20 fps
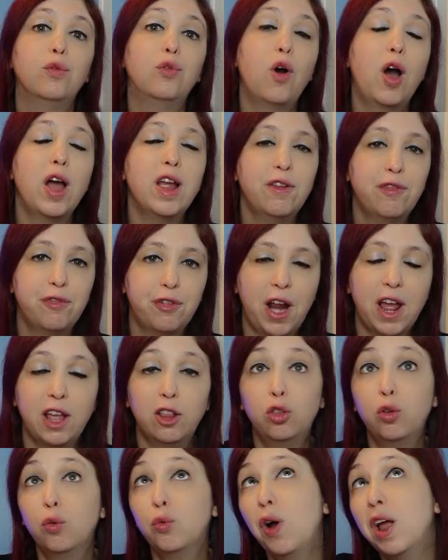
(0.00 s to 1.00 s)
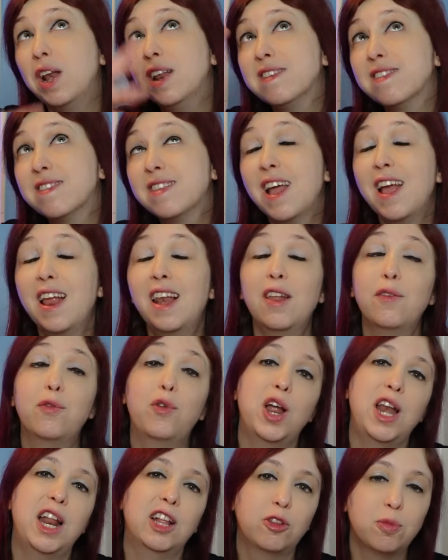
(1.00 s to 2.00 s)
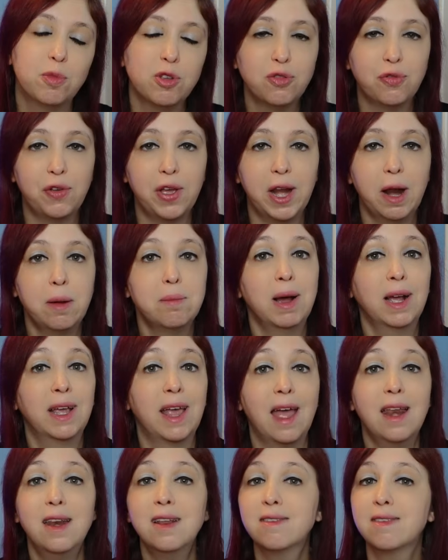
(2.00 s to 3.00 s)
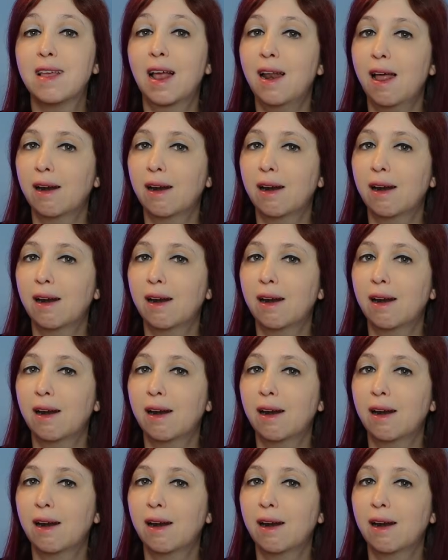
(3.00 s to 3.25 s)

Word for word: Vuoi il freddo, vuoi le stelle, vuoi l'atmosfera, ma Ken si